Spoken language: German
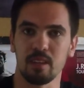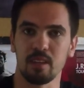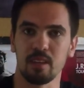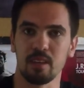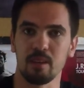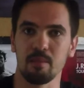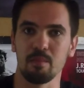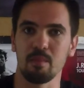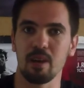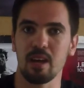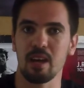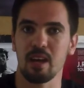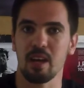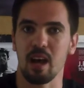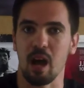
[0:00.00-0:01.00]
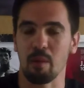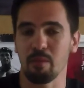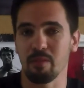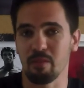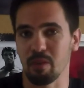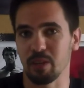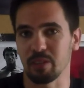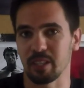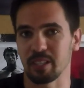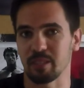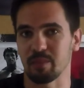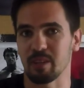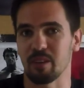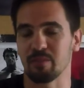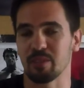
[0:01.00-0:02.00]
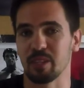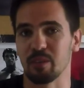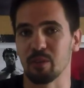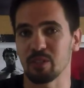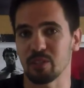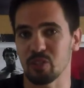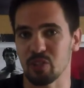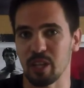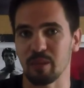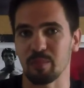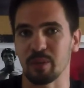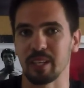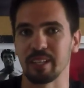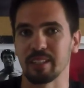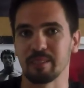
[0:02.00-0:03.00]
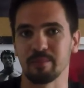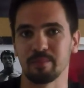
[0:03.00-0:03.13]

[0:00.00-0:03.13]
Ähm, aber wir wollen euch jetzt mal auf den neuesten Stand bringen.